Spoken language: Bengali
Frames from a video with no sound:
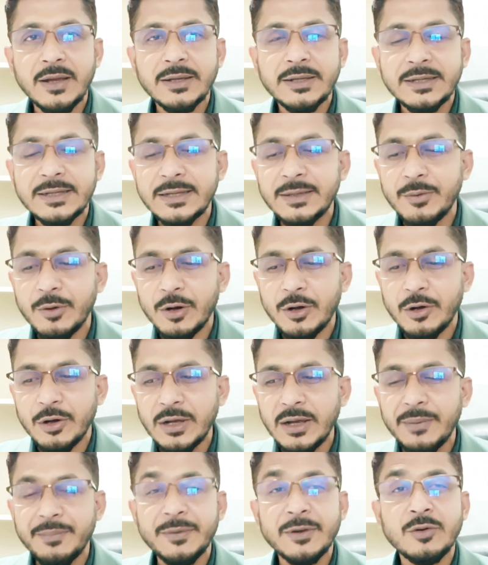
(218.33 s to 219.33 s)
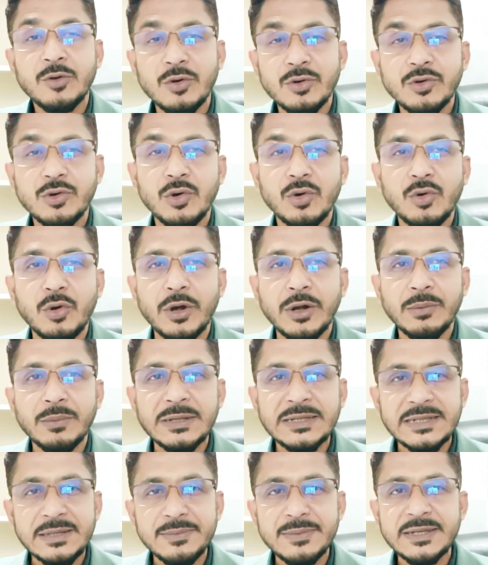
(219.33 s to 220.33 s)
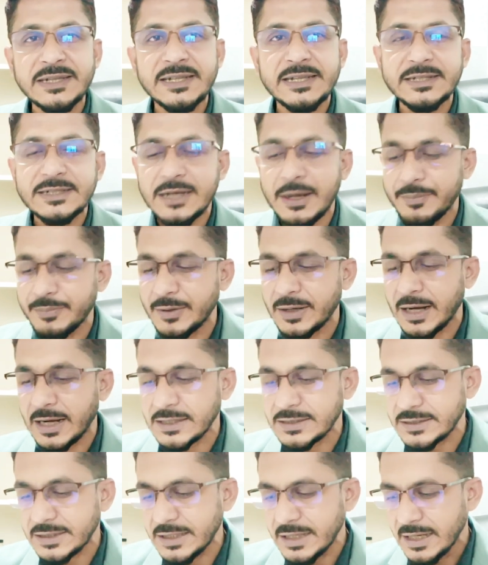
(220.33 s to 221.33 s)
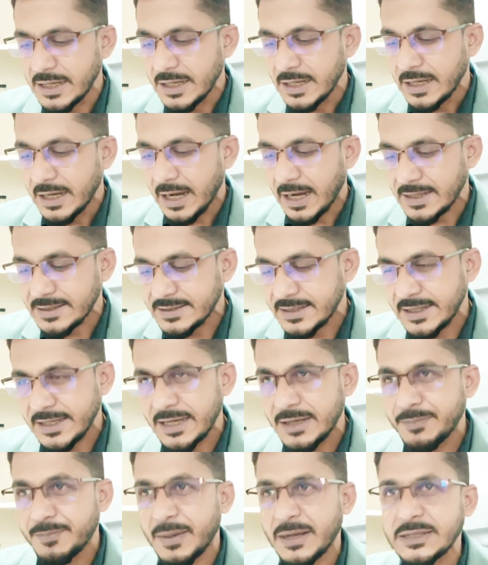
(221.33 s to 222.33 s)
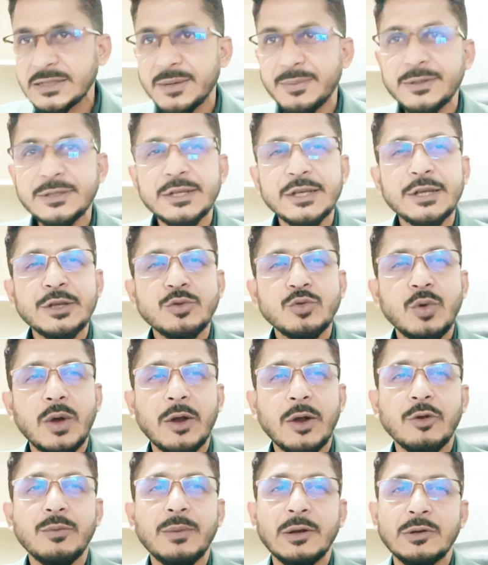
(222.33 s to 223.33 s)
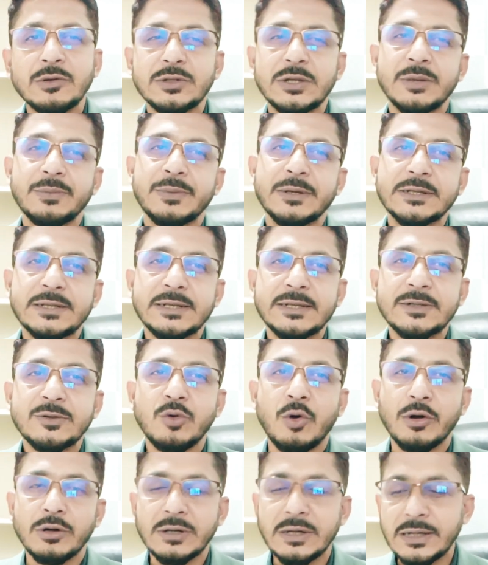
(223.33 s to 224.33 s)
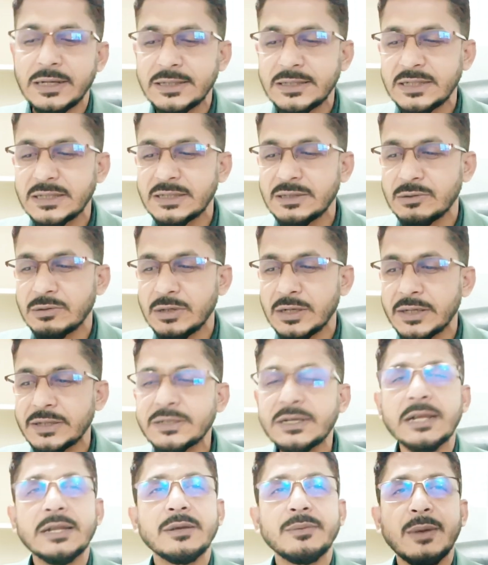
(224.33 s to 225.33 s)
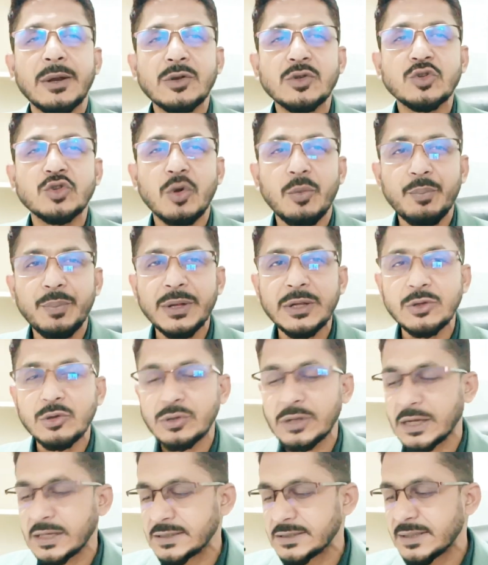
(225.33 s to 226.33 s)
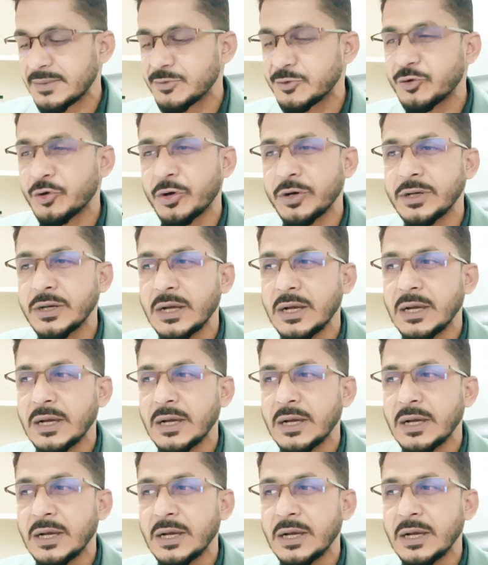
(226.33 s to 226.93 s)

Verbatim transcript: কি বলা হয় আপনি কন্ট্রোল করেন বা যে বিজনেসটা আপনার আসে আছে এর পাশাপাশি কিন্তু আরও মানুষের বেশ কিছু অর্গানাইজেশনের সাথে মানুষ সম্পৃক্ত থাকে যেমন ধরেন